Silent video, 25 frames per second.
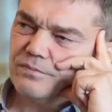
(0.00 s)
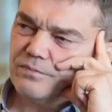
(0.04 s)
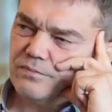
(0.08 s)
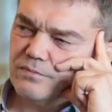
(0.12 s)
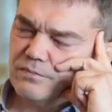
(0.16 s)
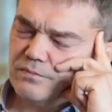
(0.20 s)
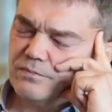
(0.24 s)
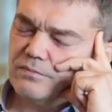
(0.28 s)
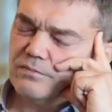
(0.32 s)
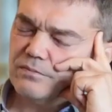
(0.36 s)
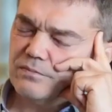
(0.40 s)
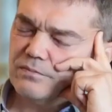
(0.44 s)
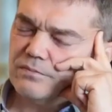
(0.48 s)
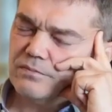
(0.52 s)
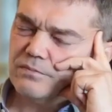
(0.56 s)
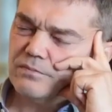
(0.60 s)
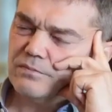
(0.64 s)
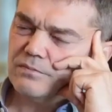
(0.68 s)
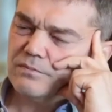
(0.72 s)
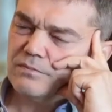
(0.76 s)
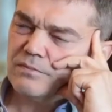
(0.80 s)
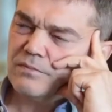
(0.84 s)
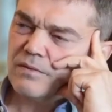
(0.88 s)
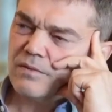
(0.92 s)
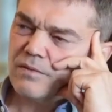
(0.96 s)
görmüyor
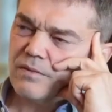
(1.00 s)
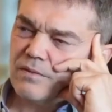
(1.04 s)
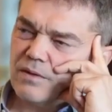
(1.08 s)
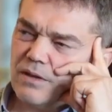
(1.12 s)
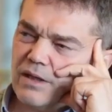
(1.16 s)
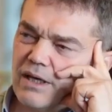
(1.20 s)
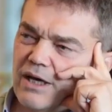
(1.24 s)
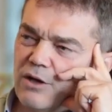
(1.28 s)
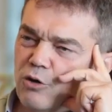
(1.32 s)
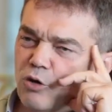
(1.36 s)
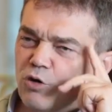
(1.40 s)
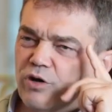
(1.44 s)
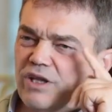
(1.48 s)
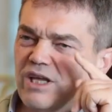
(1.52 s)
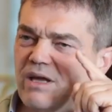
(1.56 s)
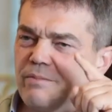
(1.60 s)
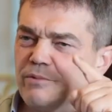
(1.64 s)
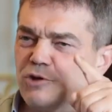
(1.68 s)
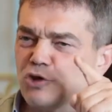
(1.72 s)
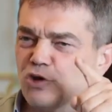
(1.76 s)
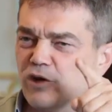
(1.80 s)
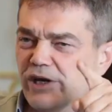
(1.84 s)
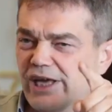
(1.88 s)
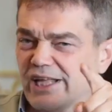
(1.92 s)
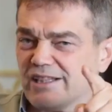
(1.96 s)
musun, düşünmüyor musun? Yani
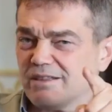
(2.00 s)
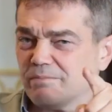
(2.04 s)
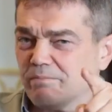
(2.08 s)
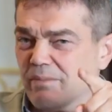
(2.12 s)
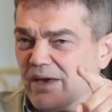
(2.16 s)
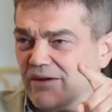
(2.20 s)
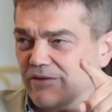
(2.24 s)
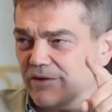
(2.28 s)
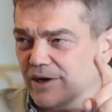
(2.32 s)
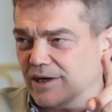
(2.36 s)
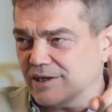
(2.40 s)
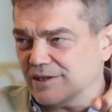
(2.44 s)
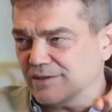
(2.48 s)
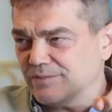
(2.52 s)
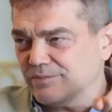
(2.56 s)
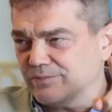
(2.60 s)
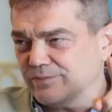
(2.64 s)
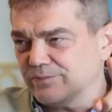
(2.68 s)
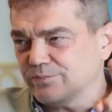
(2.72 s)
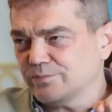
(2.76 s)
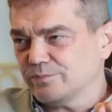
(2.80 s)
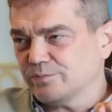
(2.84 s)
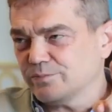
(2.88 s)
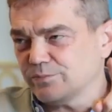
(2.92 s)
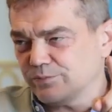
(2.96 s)
oraya bir yönetme var. Bir
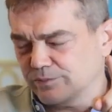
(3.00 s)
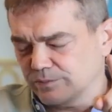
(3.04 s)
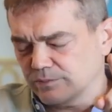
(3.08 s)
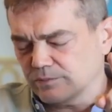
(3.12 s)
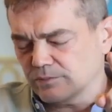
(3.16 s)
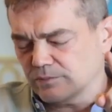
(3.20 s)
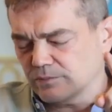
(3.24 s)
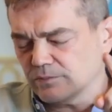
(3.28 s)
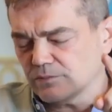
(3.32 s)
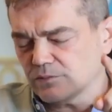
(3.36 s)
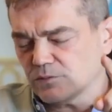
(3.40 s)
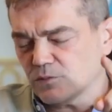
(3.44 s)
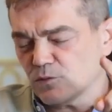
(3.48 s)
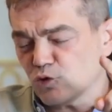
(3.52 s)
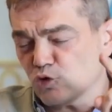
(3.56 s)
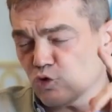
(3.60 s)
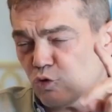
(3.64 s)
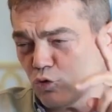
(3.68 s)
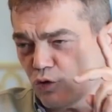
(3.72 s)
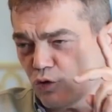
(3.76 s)
yöneltme var.